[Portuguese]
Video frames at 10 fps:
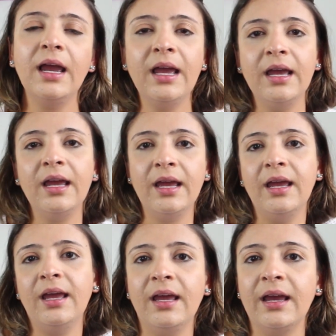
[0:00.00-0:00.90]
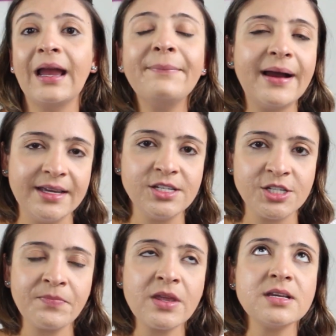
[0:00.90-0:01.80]
é,
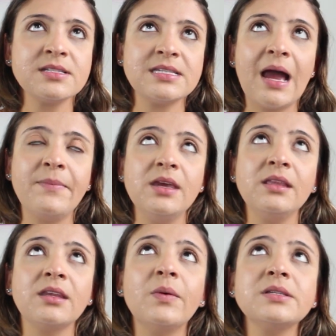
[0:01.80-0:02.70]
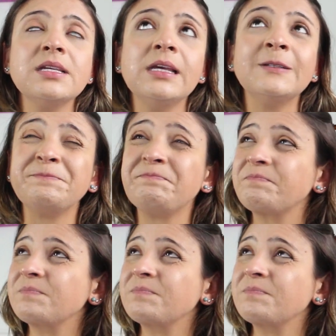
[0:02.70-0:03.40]
capaz, sabe? Então, assim,